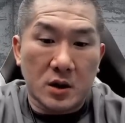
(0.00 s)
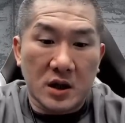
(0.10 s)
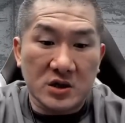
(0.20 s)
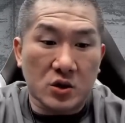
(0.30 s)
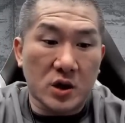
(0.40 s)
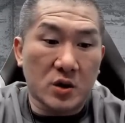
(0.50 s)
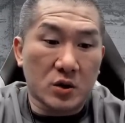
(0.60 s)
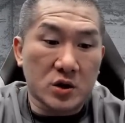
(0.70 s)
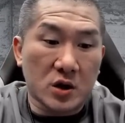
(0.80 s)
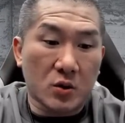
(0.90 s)
那所以
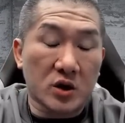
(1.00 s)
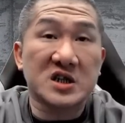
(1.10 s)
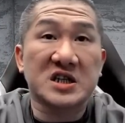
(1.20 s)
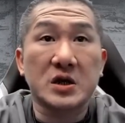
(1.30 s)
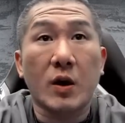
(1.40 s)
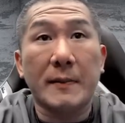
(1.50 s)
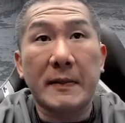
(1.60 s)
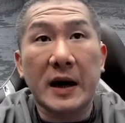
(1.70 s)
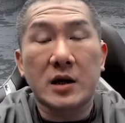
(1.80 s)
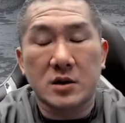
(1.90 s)
我就我的习惯
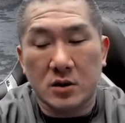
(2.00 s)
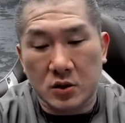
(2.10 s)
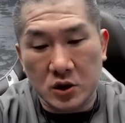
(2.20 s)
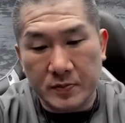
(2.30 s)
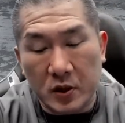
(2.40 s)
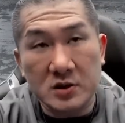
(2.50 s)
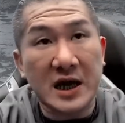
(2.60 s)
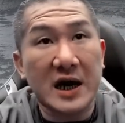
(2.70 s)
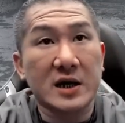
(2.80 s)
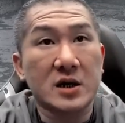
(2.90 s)
嘛，我就抛
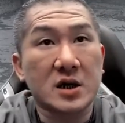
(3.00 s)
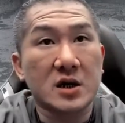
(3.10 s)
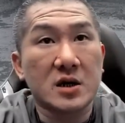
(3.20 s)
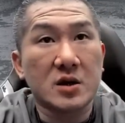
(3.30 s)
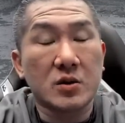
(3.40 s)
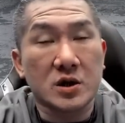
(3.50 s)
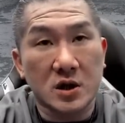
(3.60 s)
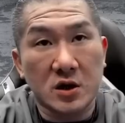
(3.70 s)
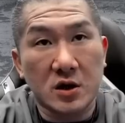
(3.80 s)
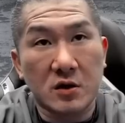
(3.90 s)
在那个我
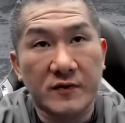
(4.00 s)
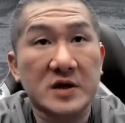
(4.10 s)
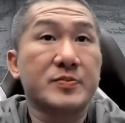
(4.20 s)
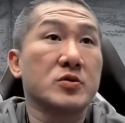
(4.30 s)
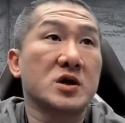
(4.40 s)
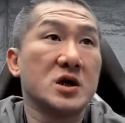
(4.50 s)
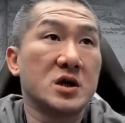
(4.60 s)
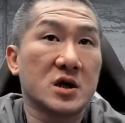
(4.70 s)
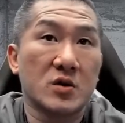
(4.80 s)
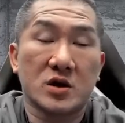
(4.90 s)
的
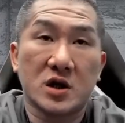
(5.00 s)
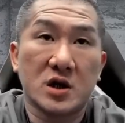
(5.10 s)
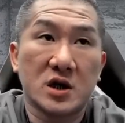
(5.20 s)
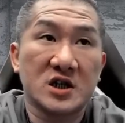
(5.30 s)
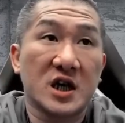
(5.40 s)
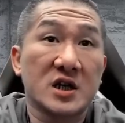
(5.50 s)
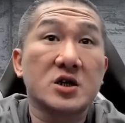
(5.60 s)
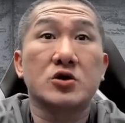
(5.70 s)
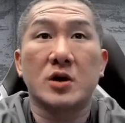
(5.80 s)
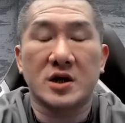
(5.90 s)
Facebook 跟我的一些社
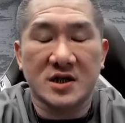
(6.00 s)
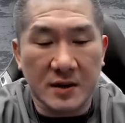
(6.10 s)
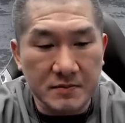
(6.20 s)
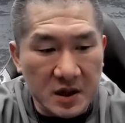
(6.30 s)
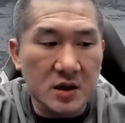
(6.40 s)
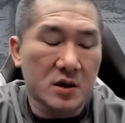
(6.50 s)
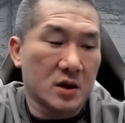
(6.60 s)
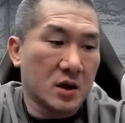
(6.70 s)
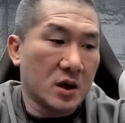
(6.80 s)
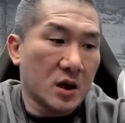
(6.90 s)
群媒体上面。
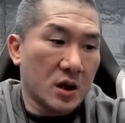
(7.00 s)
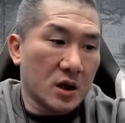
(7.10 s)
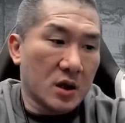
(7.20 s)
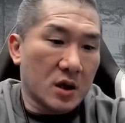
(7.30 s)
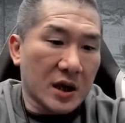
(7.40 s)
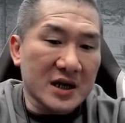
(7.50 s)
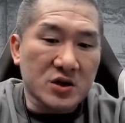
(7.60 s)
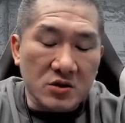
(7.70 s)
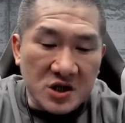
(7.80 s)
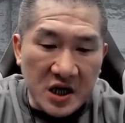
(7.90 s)
那
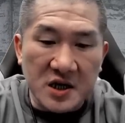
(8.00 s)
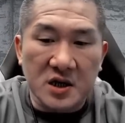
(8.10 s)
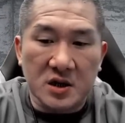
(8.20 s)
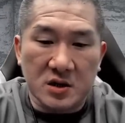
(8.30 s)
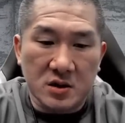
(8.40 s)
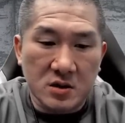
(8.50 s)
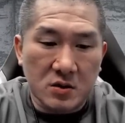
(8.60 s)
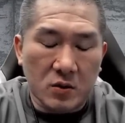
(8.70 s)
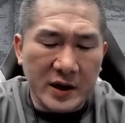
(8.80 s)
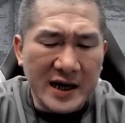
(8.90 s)
首先呢，
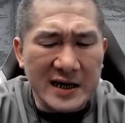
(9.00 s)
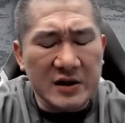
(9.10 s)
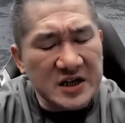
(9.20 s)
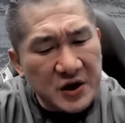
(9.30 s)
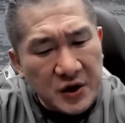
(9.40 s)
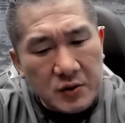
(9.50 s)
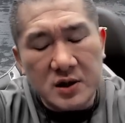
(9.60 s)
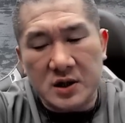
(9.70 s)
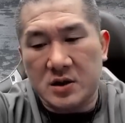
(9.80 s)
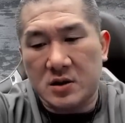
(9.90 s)
我可以看到一些留
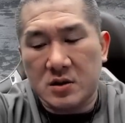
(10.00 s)
言，